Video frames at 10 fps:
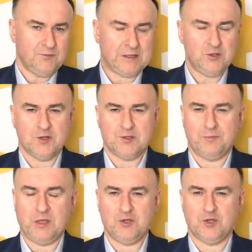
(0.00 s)

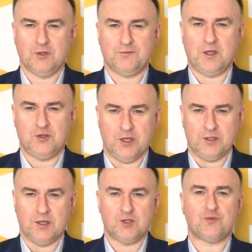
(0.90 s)
2050 w
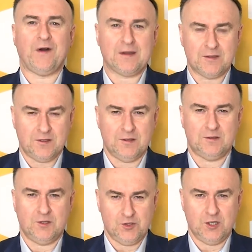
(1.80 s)
tydzień, czwarty
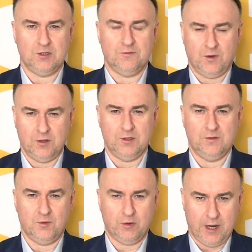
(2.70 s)
tydzień wojny
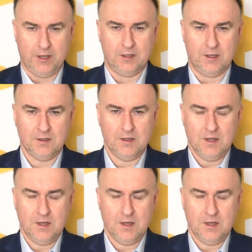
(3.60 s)
w Ukrainie.